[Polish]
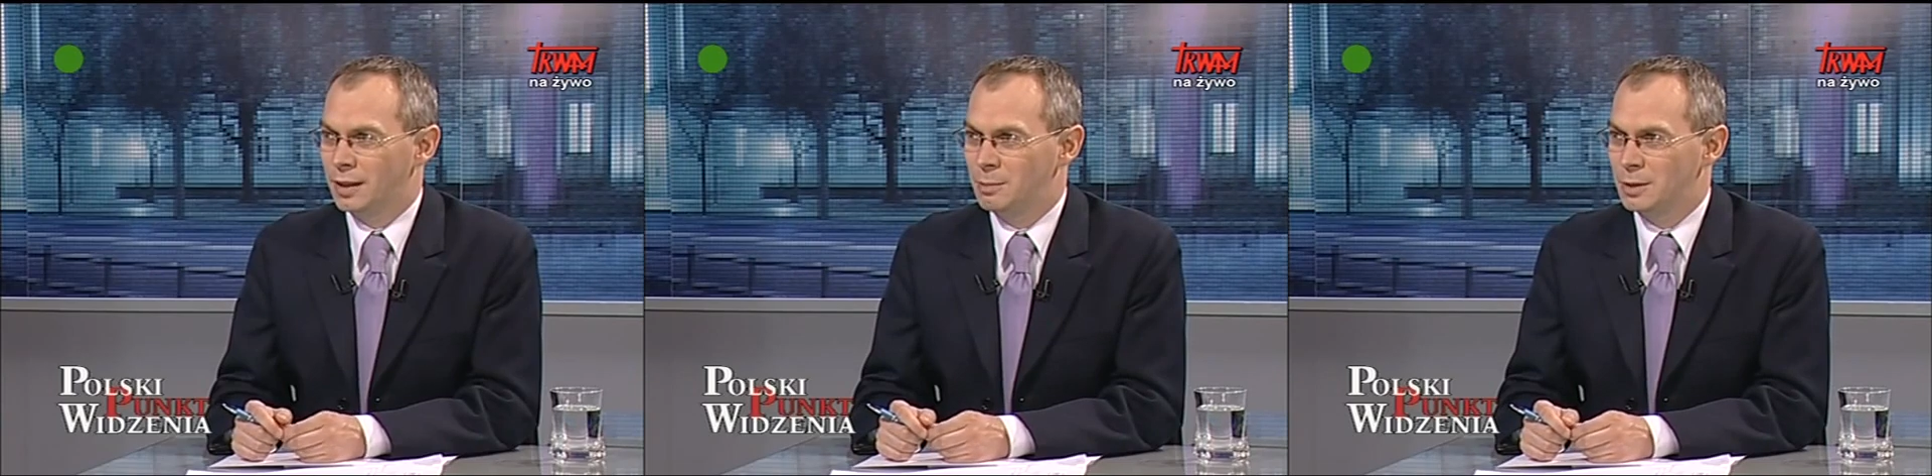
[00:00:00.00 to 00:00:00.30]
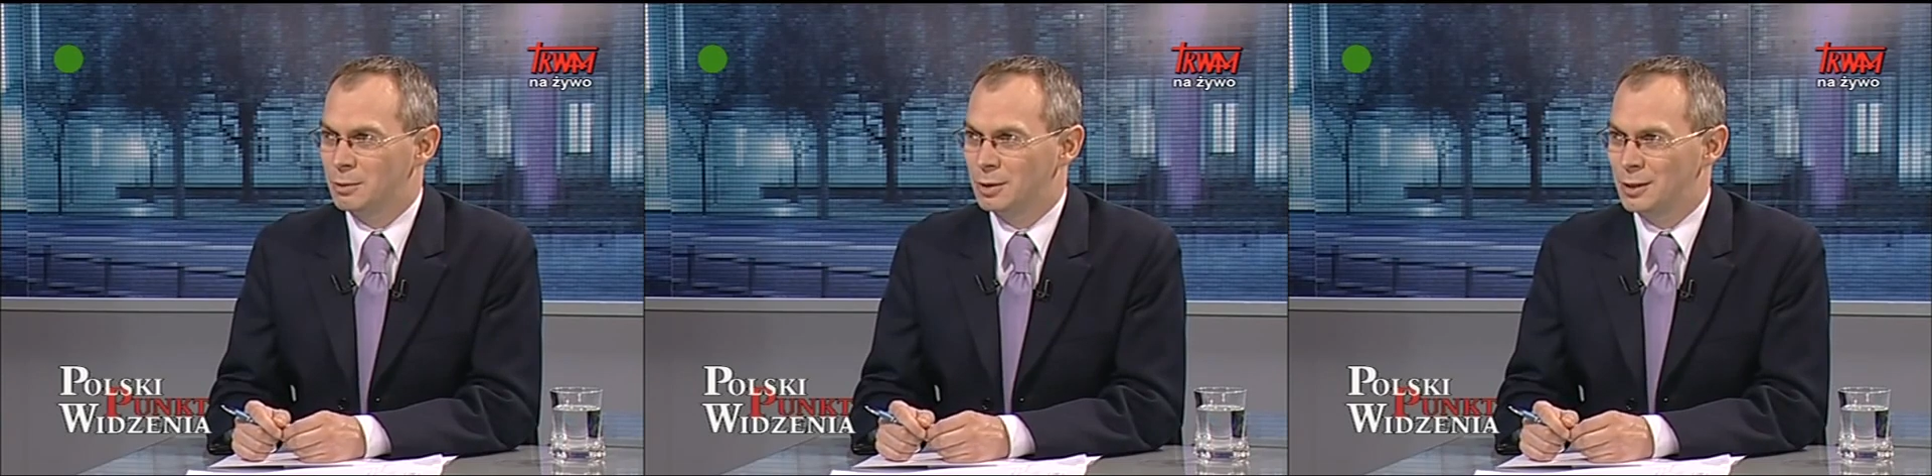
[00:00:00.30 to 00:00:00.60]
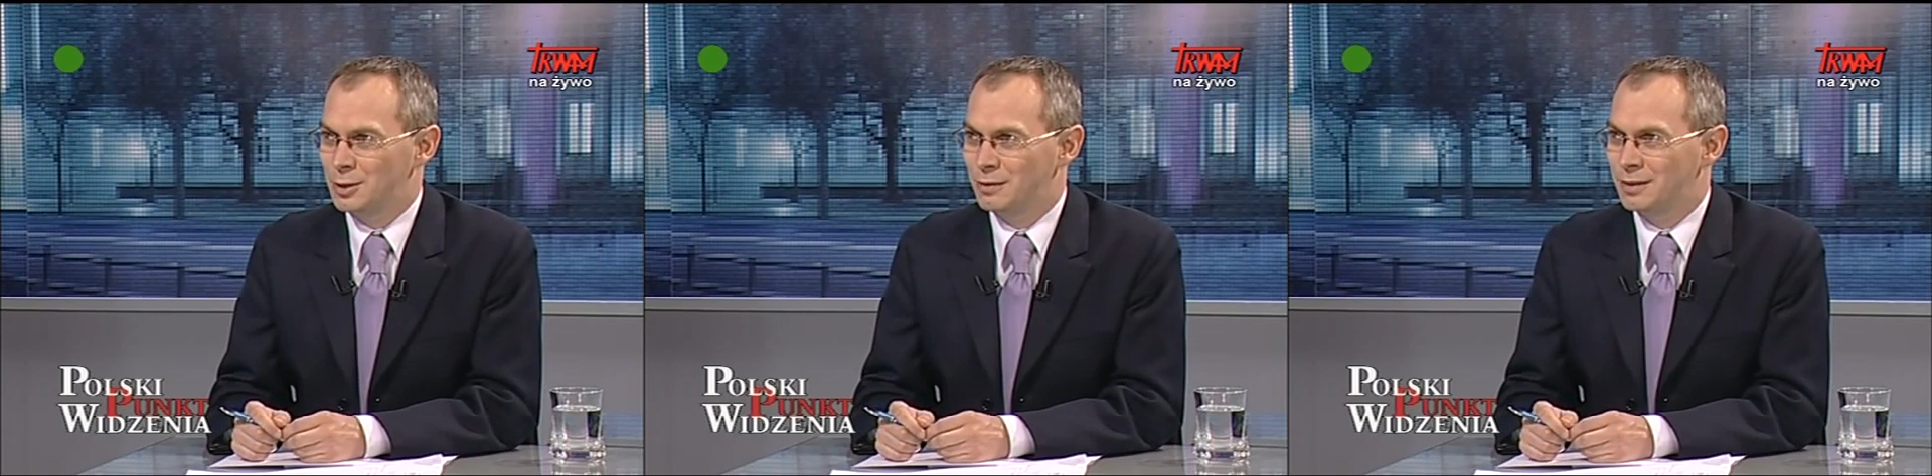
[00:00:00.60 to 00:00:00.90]
jakimi są
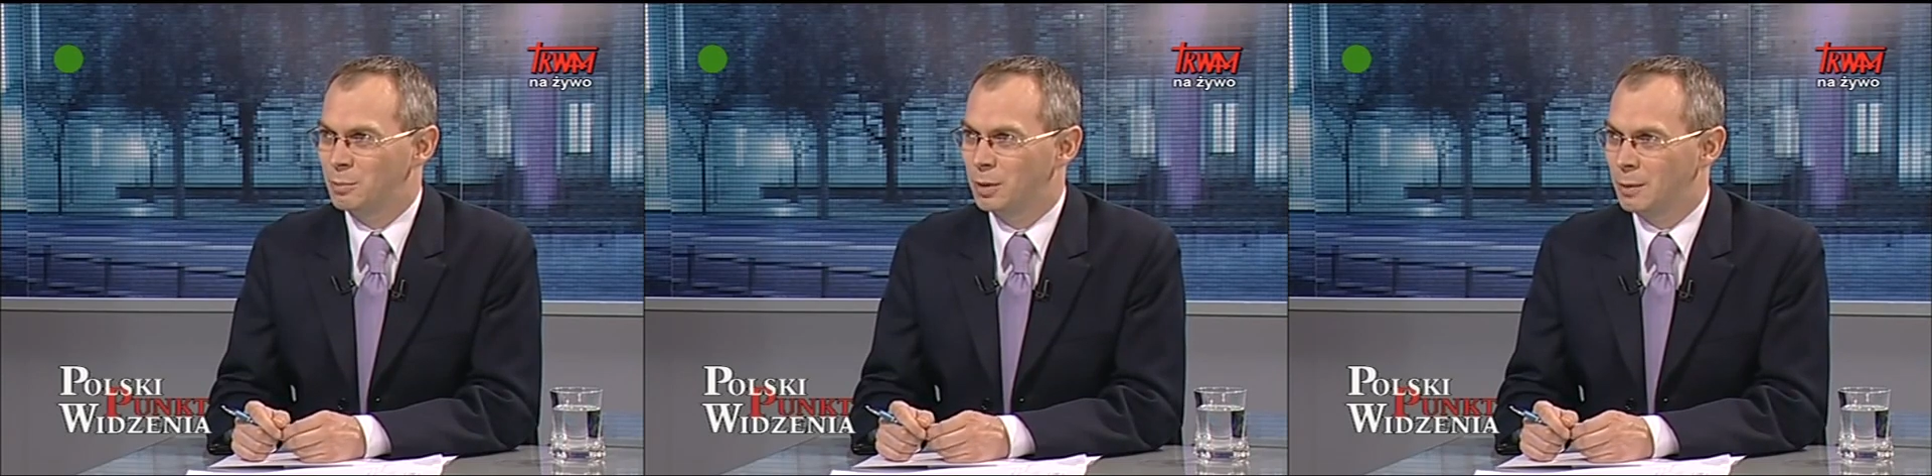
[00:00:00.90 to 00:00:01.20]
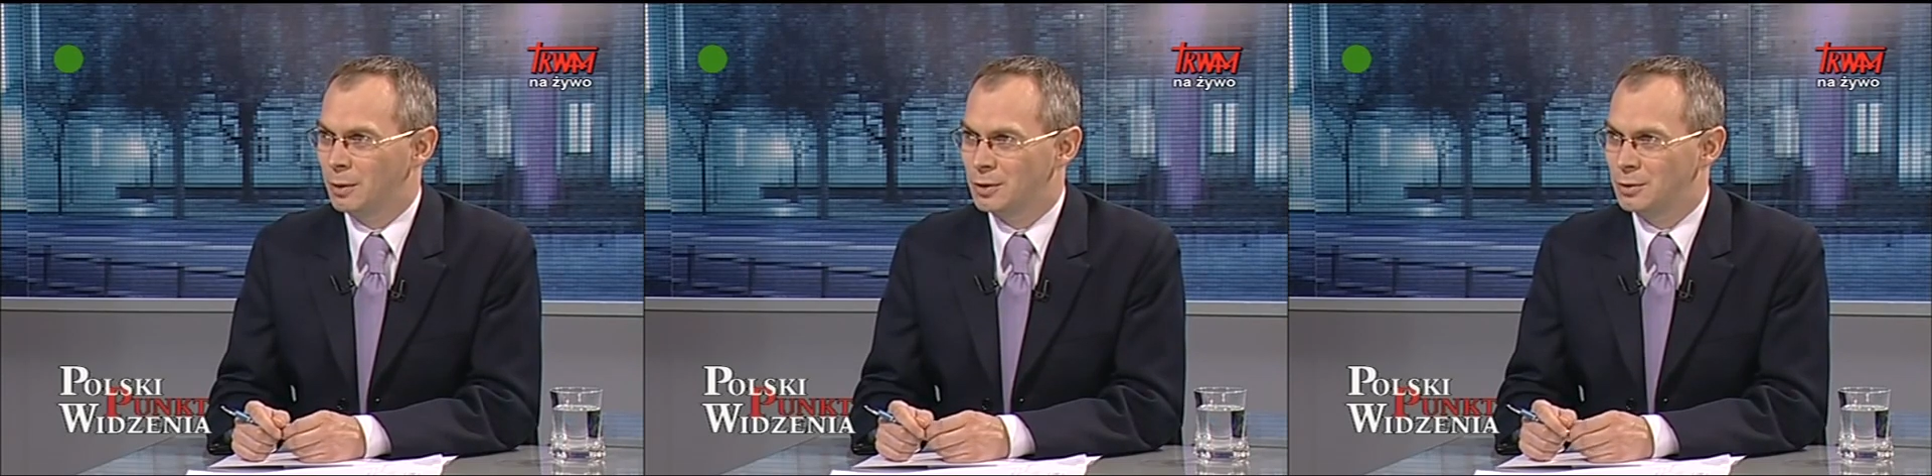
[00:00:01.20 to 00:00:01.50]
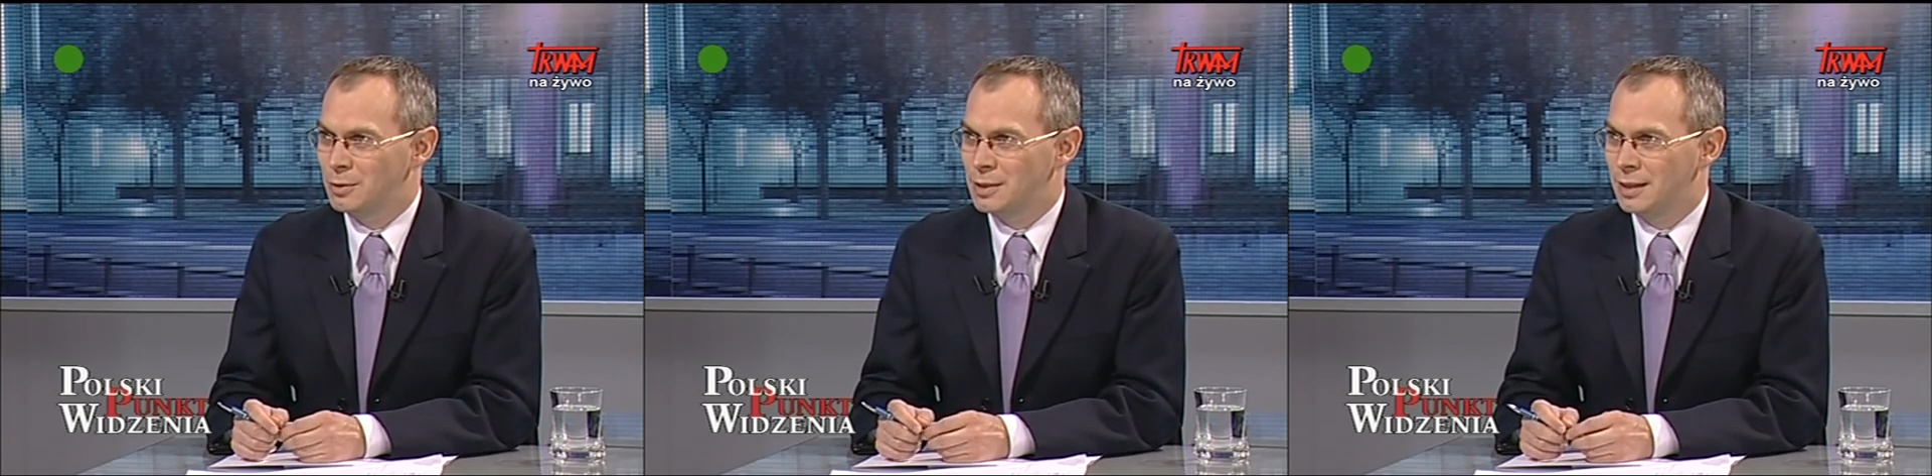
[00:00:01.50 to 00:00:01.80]
sędziowie Trybunału
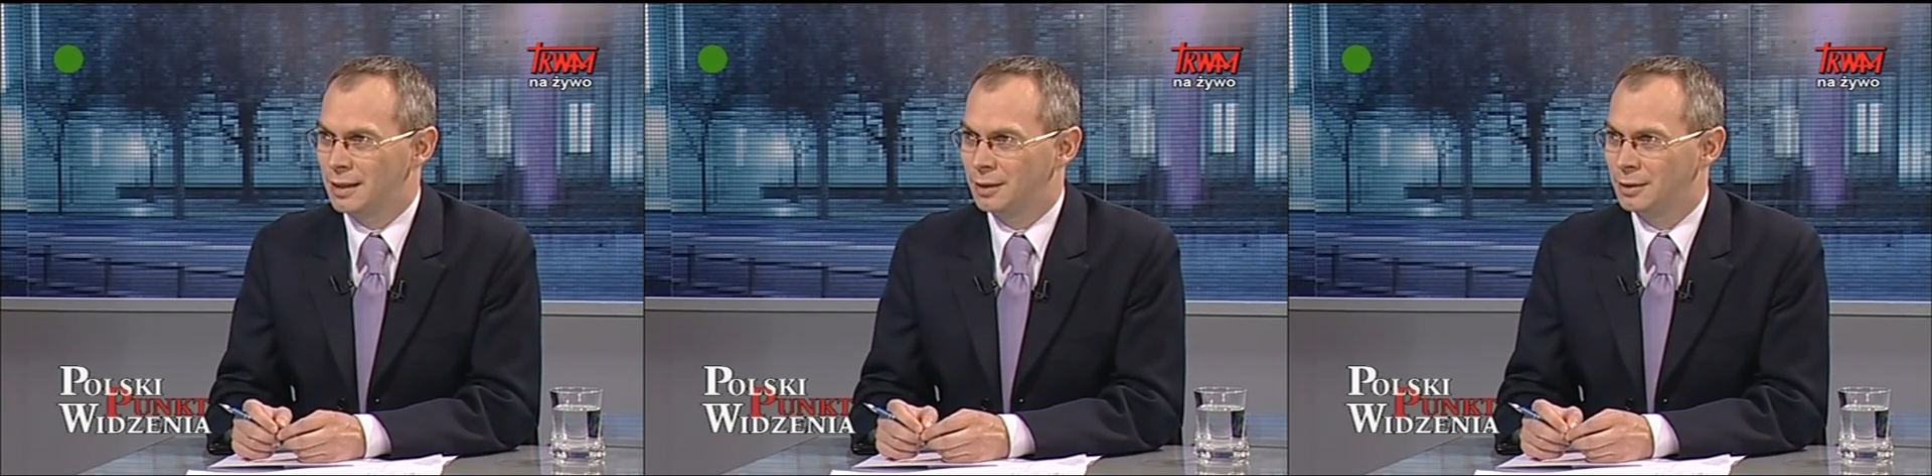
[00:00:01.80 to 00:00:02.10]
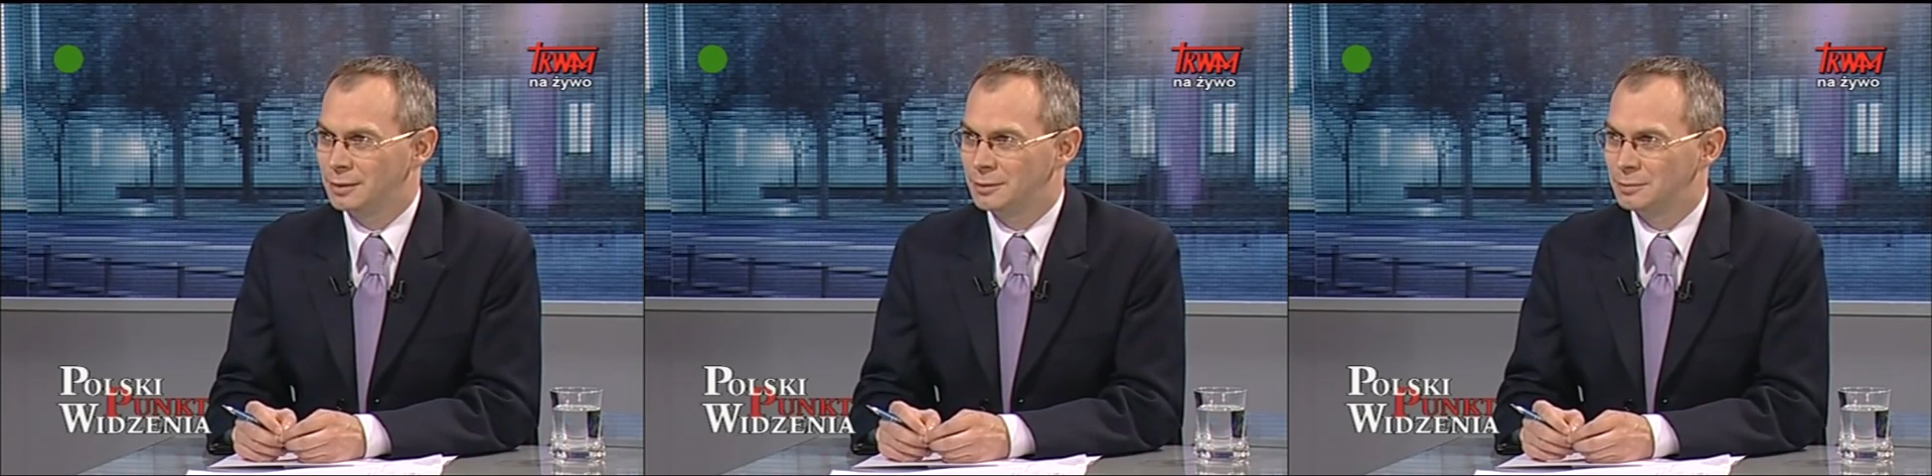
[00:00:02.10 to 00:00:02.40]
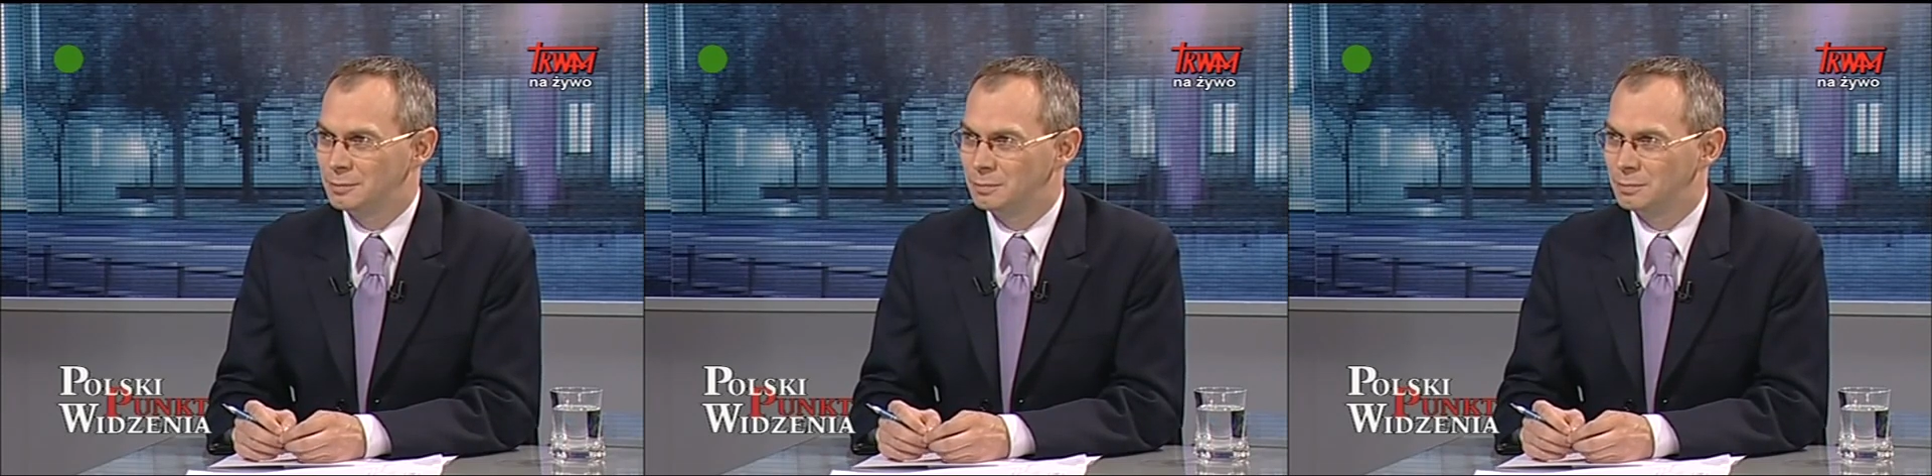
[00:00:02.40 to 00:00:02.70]
Konstytucyjnego.
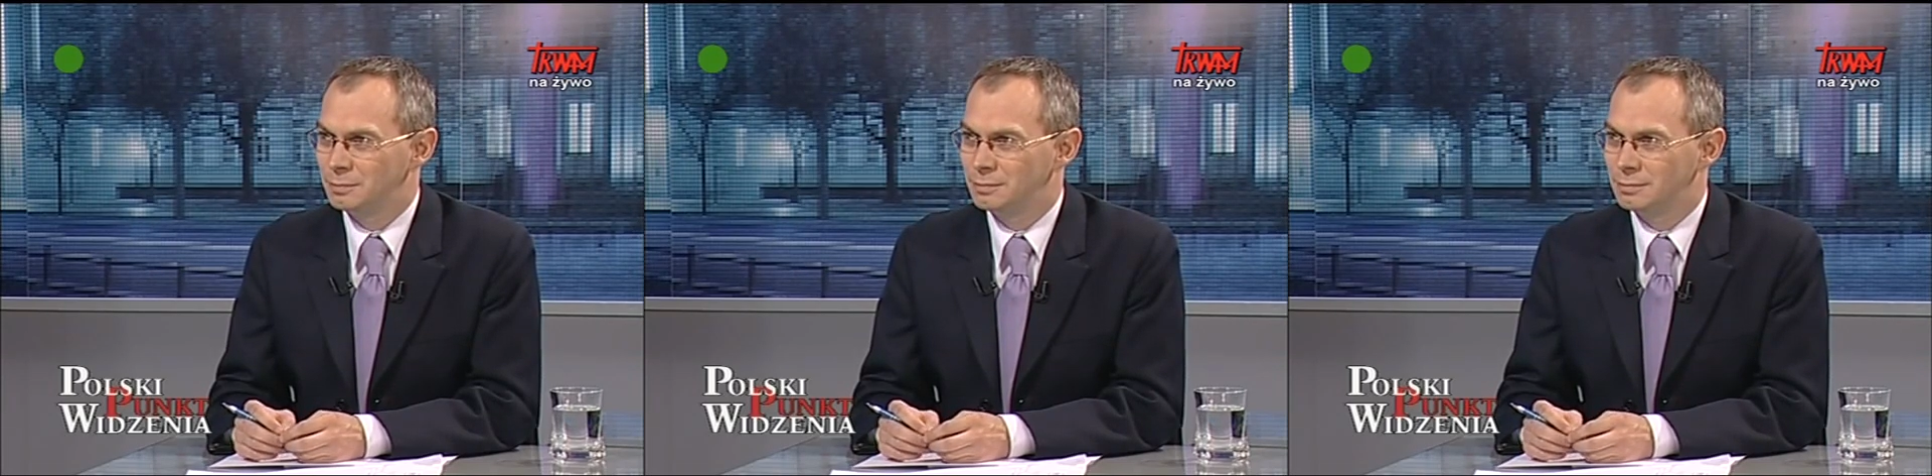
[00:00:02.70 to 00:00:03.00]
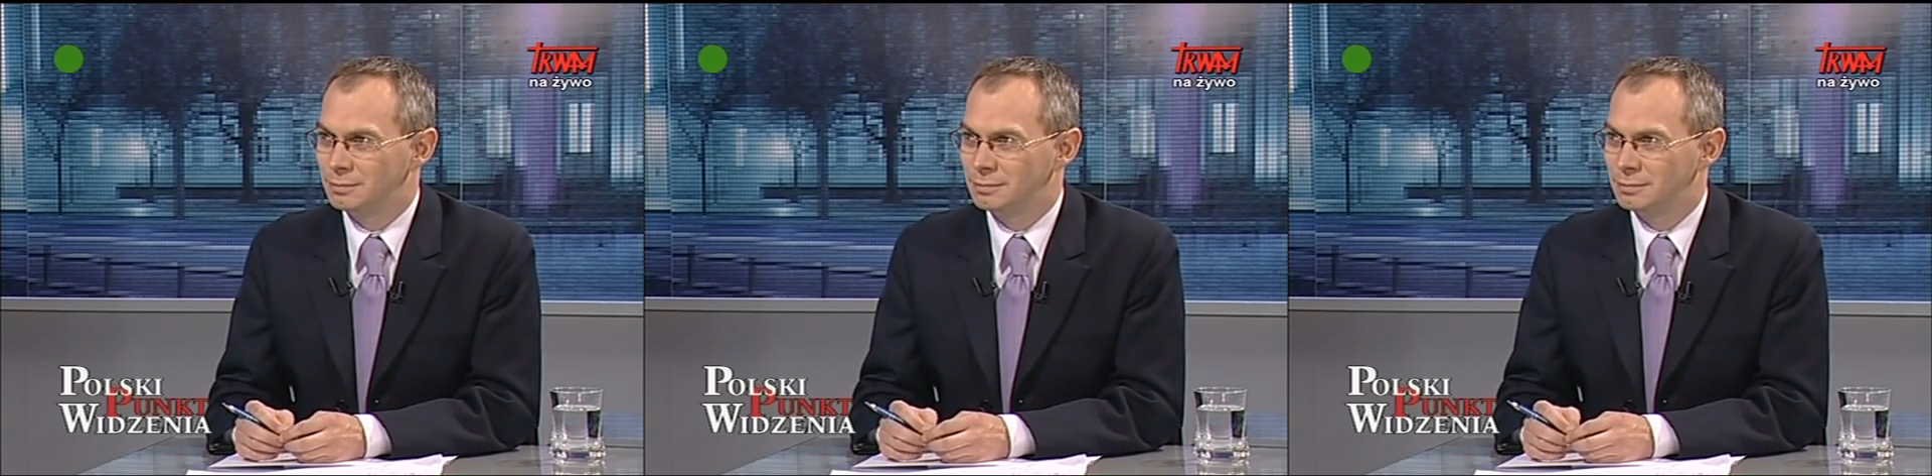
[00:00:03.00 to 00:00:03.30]
Tak,